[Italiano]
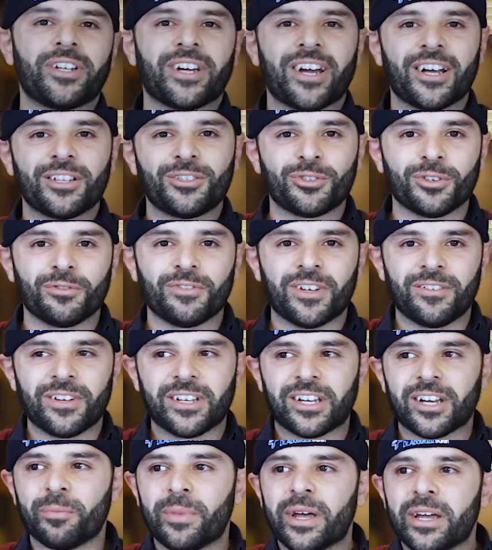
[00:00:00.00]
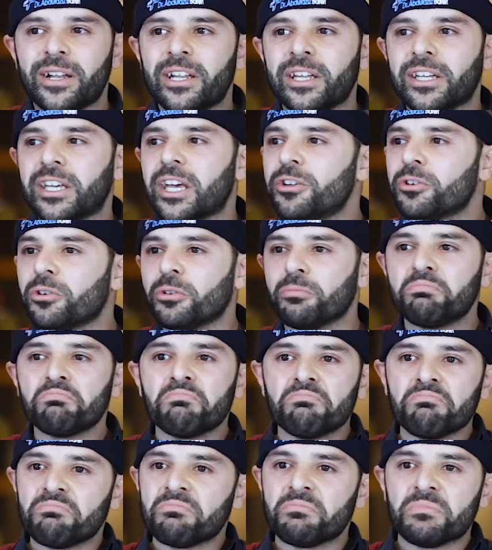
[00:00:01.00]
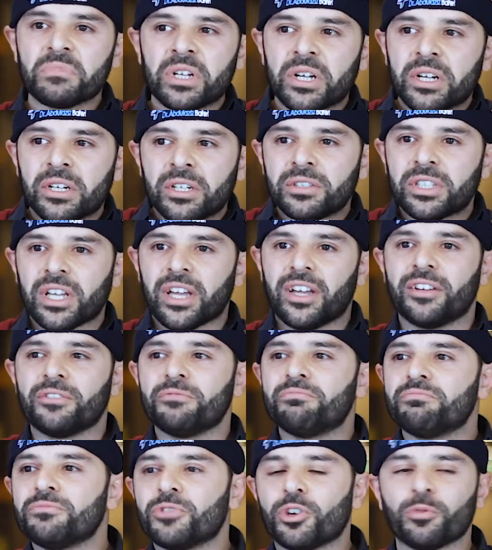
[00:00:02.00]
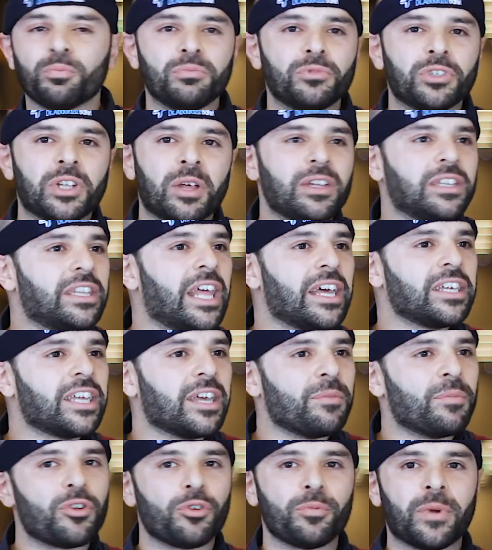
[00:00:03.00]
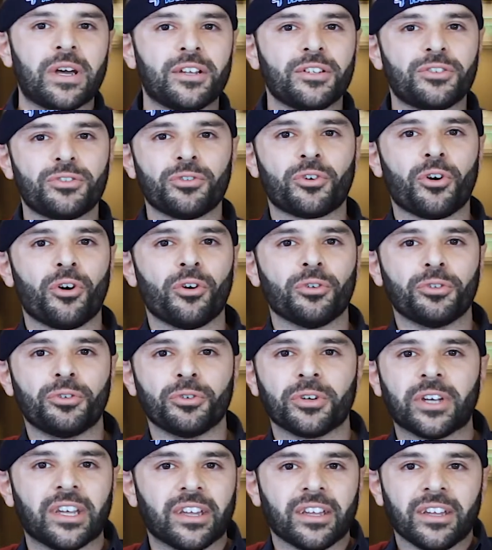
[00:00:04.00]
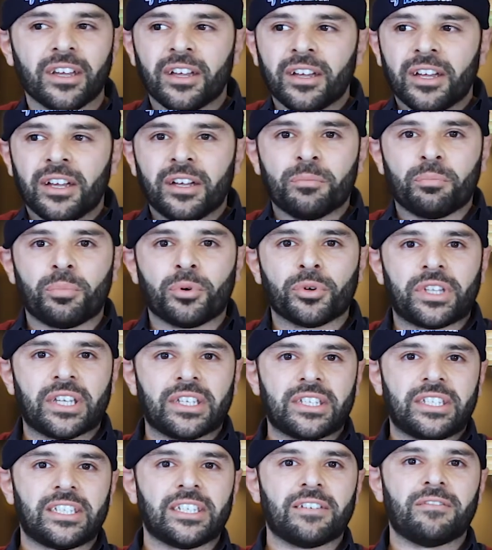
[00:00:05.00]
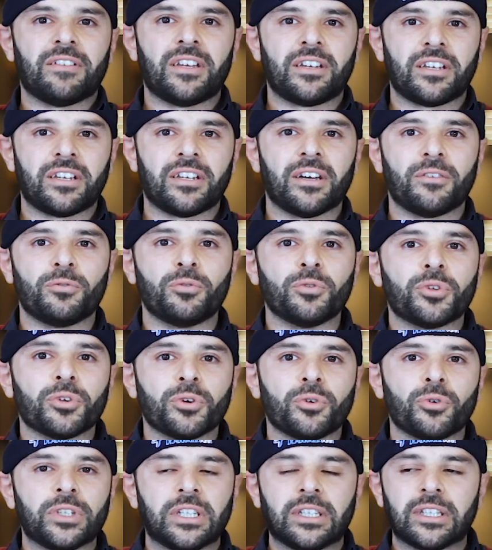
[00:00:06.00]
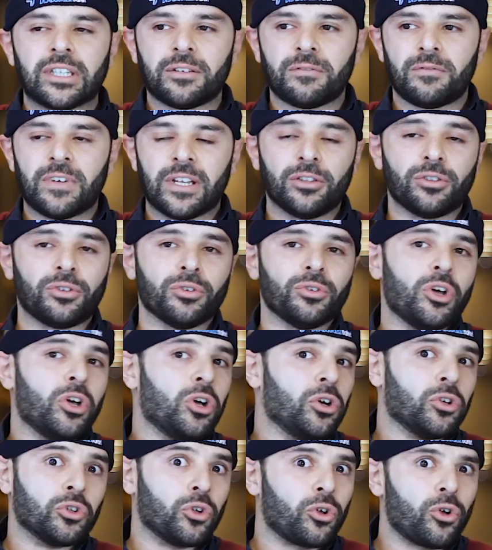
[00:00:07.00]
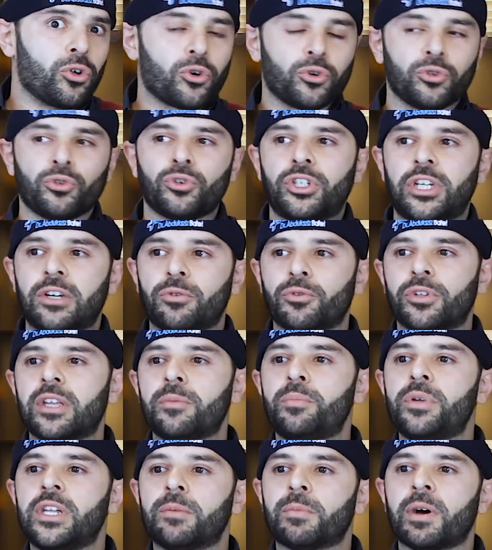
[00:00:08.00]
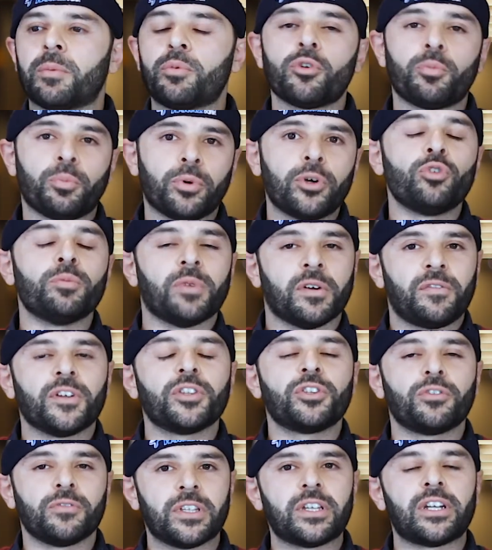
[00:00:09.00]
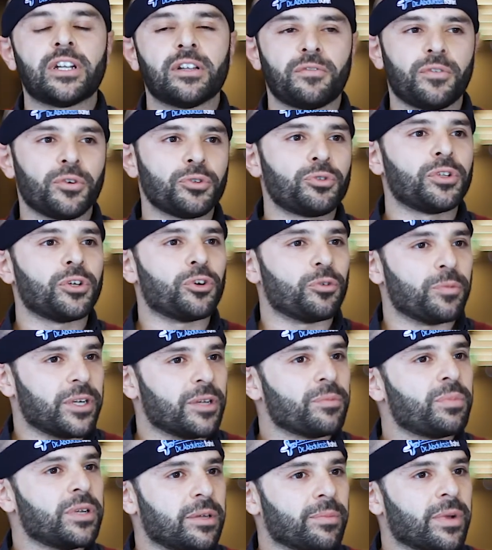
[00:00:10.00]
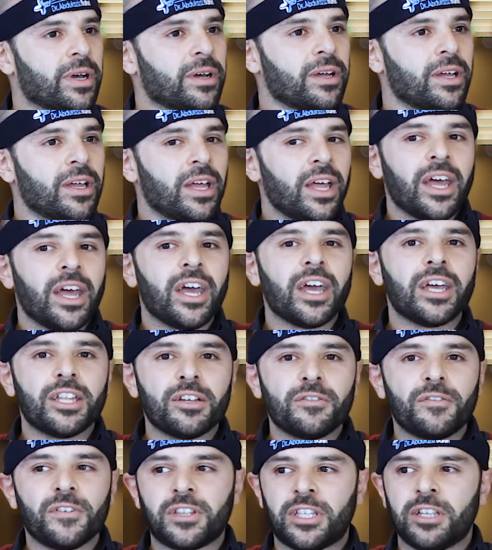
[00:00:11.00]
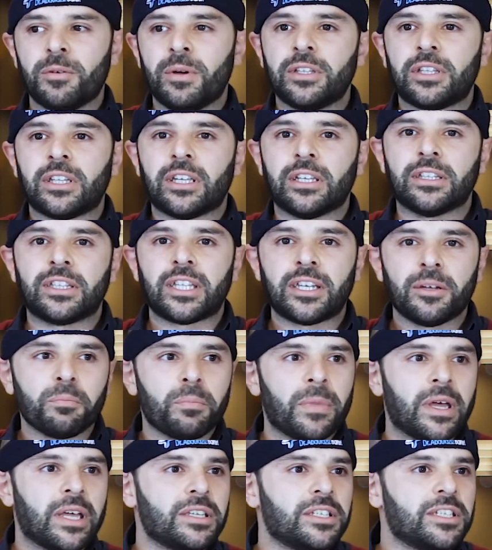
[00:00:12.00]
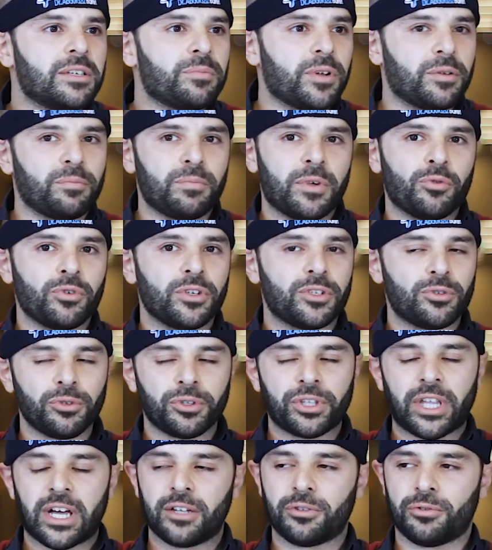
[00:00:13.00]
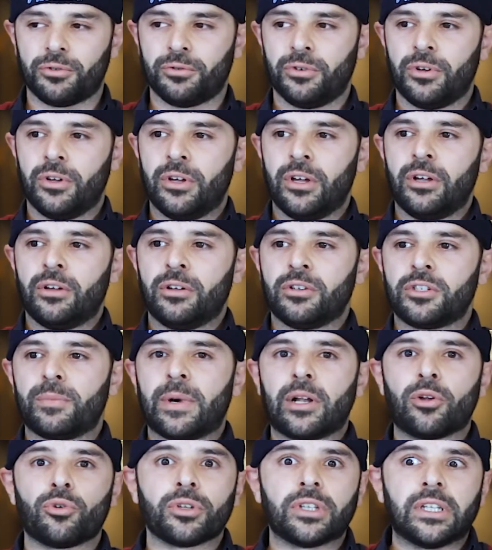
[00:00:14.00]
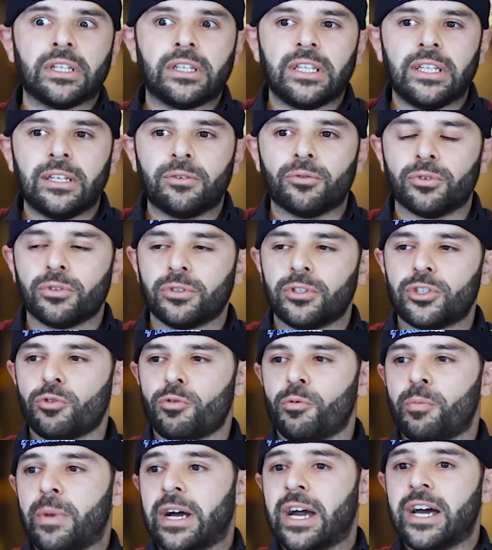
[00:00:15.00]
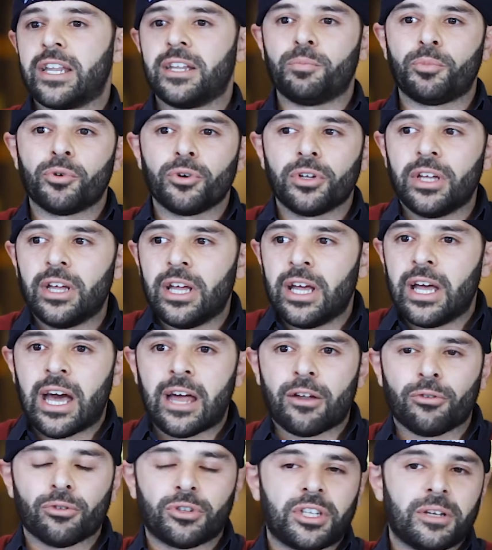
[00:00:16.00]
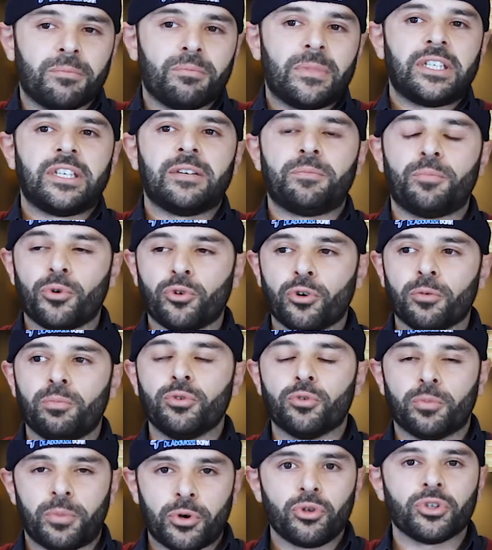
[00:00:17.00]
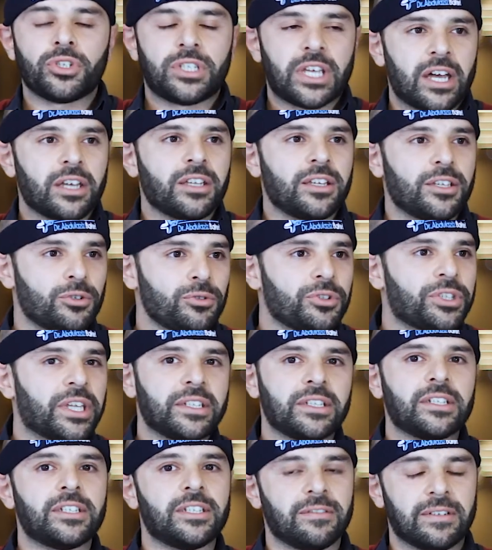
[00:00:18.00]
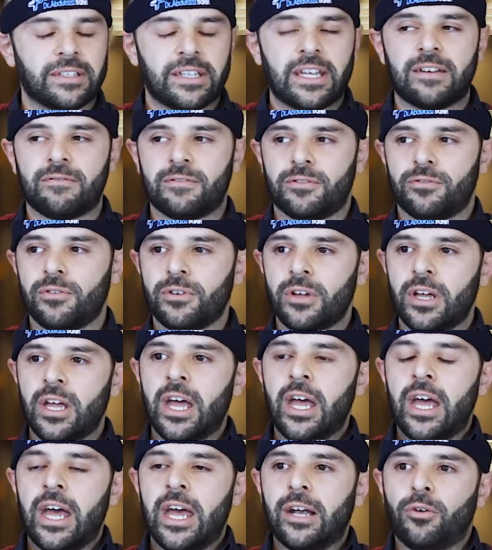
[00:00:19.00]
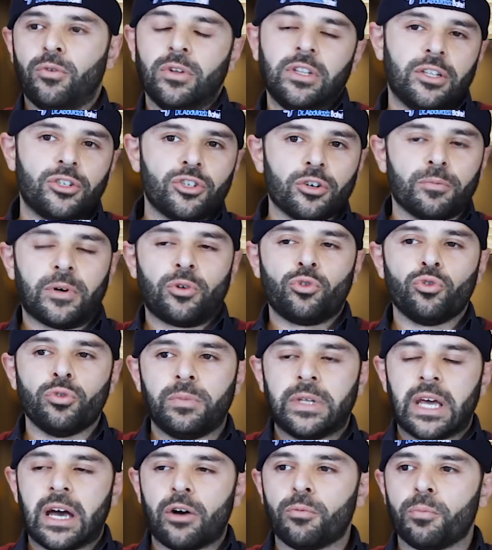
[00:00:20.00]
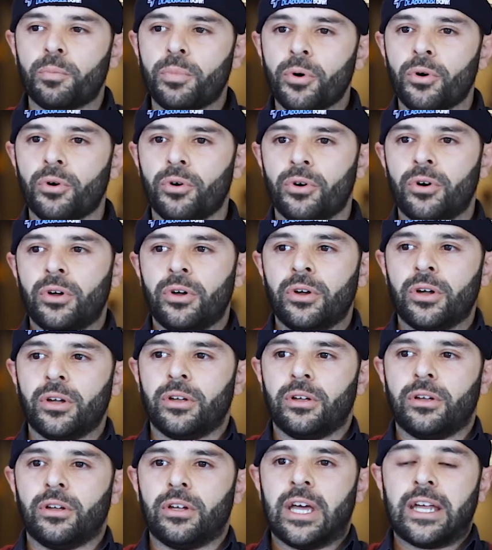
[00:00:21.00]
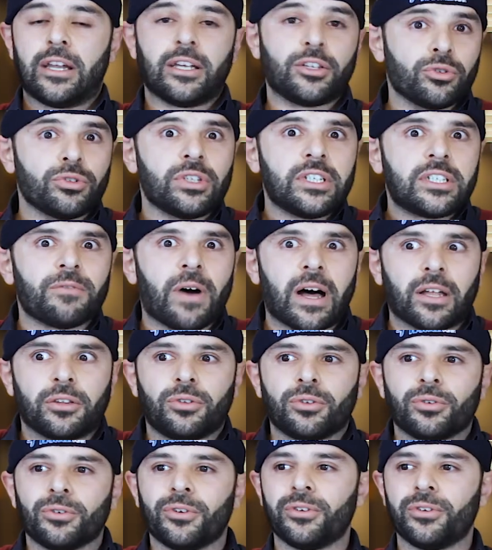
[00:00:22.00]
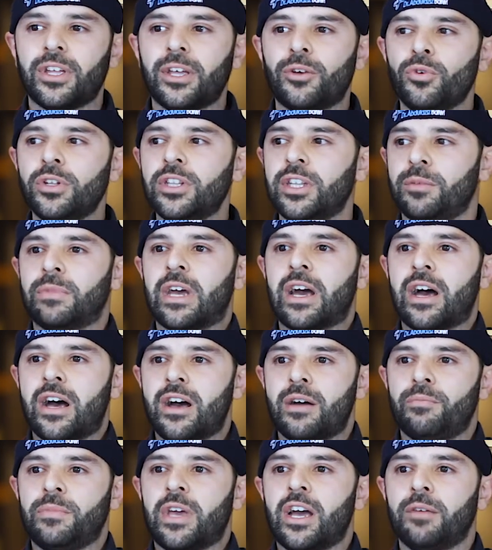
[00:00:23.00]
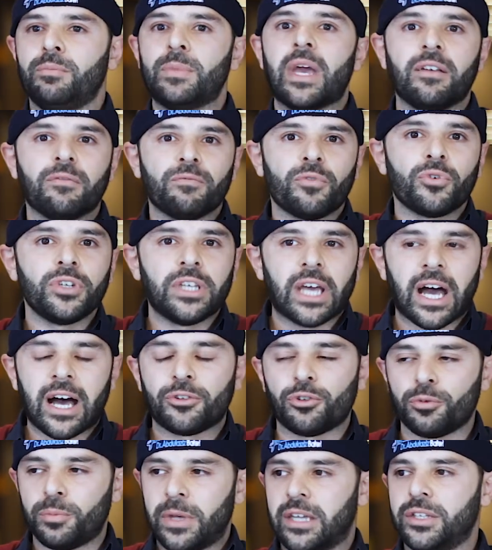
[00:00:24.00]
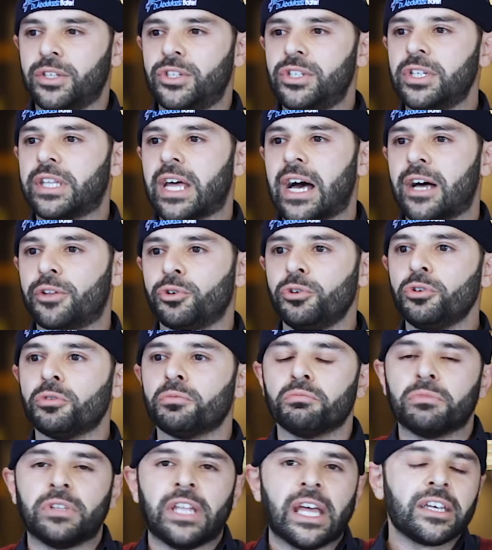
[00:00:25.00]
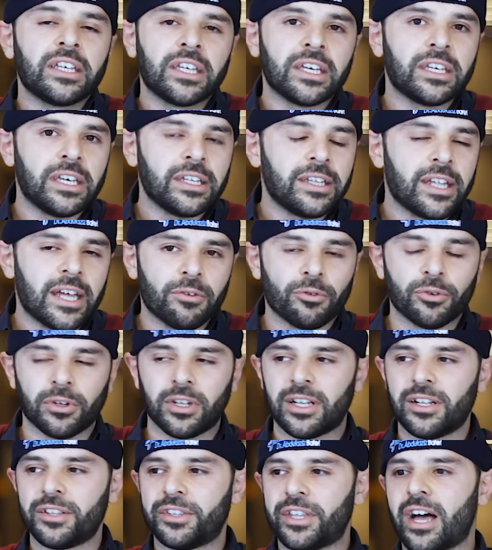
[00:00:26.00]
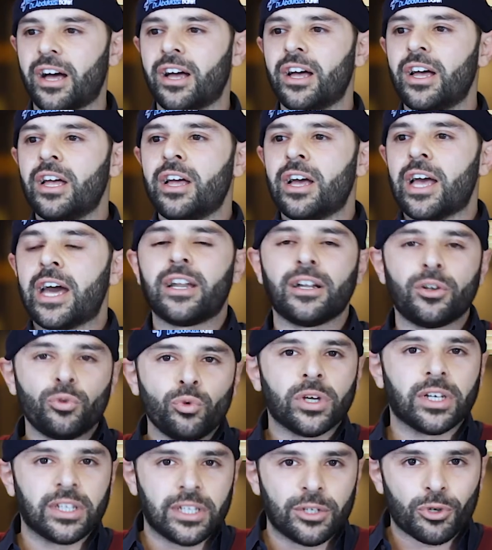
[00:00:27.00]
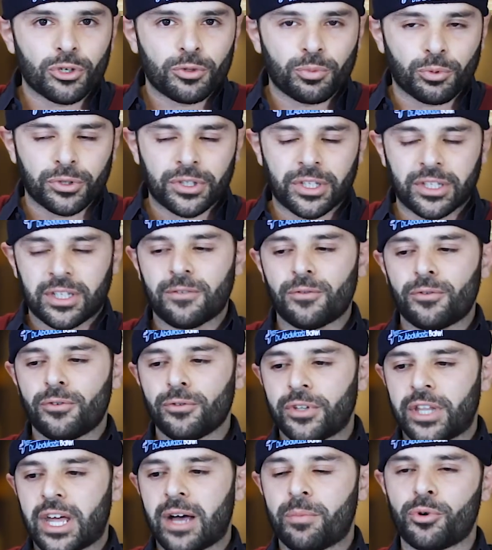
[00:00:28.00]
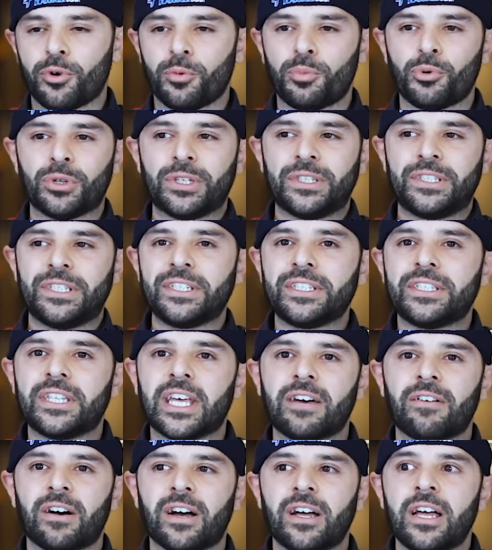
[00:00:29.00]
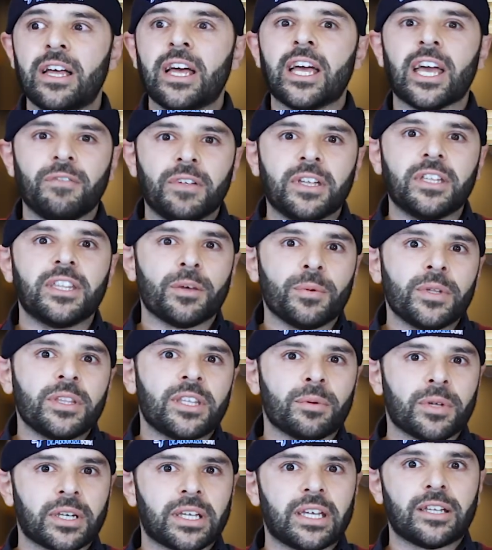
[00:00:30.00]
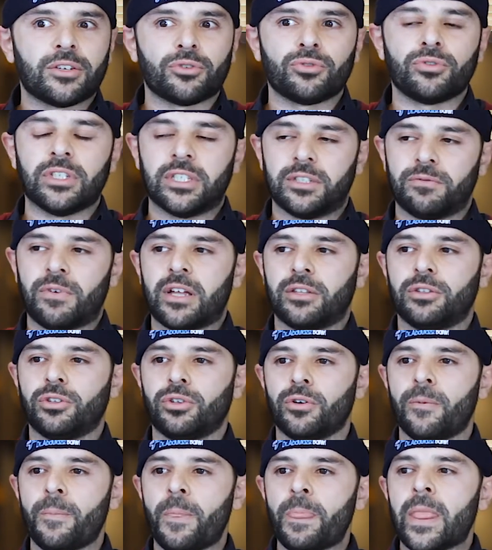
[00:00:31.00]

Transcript: ragazzo aveva i capelli che io cioè, non, neanche mi ero mai reso conto che potesse aver avuto un intervento. Non lo conoscevo da prima, però poi lui mi ha fatto vedere le foto di come era prima ed effettivamente in tre mesi per me è un risultato sbalorditivo, insomma magari poi erano tre mesi e poco più, però già i risultati si vedevano e quindi insomma lui mi ha un po' eh, era soddisfatto e quindi mi ha, mi, ha, mi ha, invogliato, mi ha incitato. Io neanche chiedevo in realtà, era lui che di sua spontanea volontà proprio insisteva, evidentemente perché era soddisfatto.